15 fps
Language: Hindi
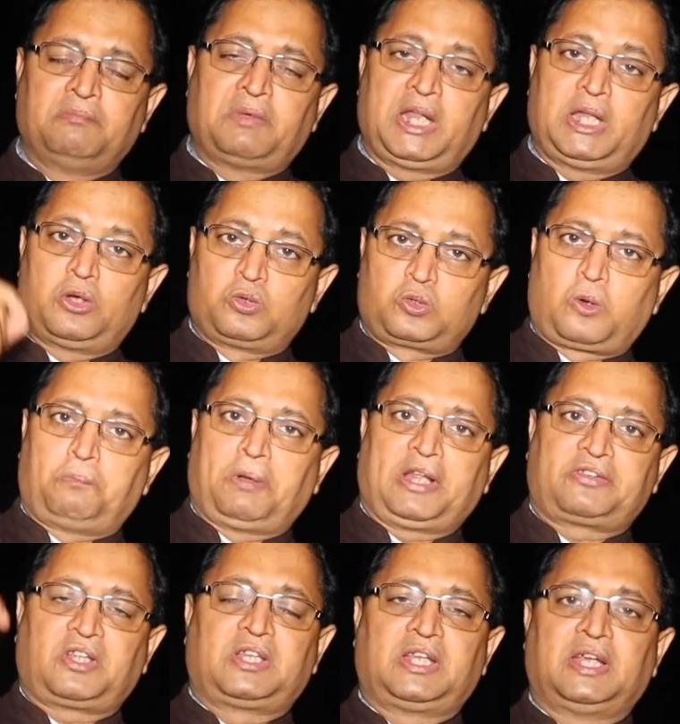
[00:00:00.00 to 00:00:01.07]
मैंने उनको
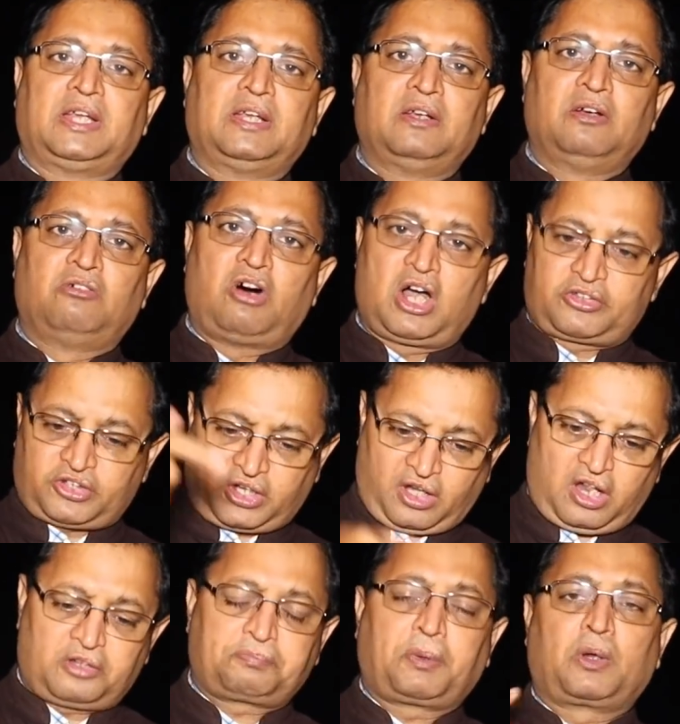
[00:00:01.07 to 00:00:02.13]
पैसे दिए वहां से
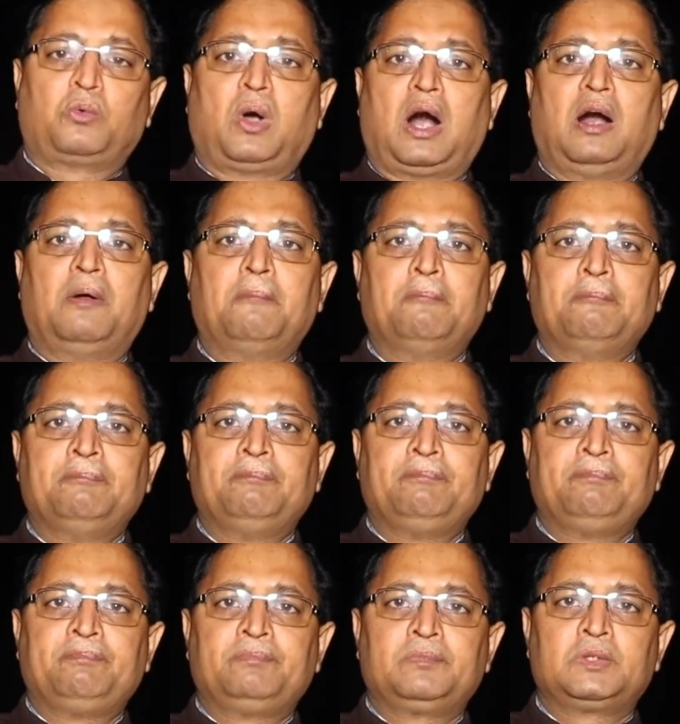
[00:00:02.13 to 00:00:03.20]
ट्रांसफ़र हुआ
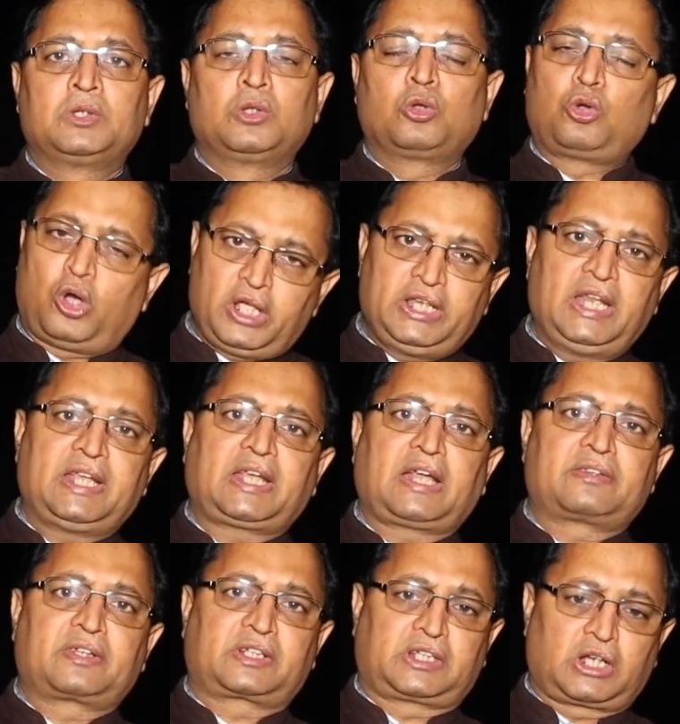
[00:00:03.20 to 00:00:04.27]
कोई नहीं
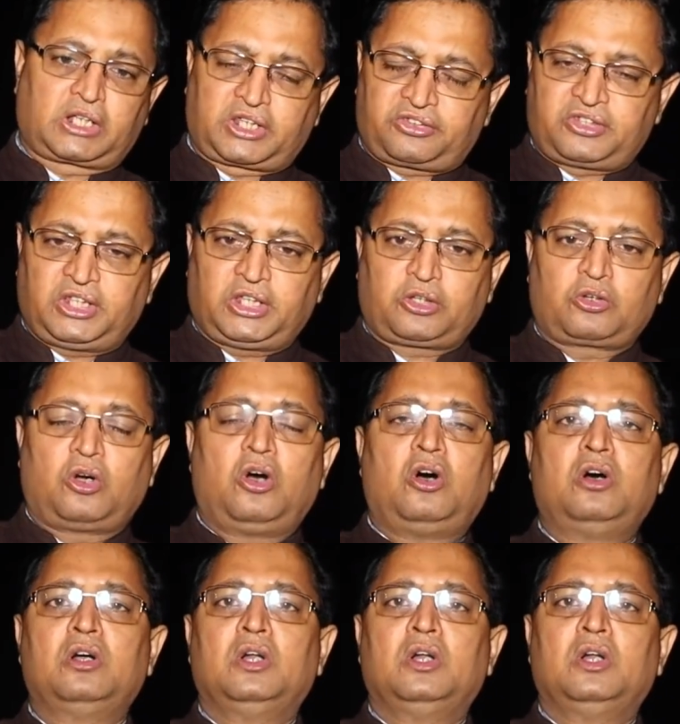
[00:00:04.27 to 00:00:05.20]
कह सकता किसी को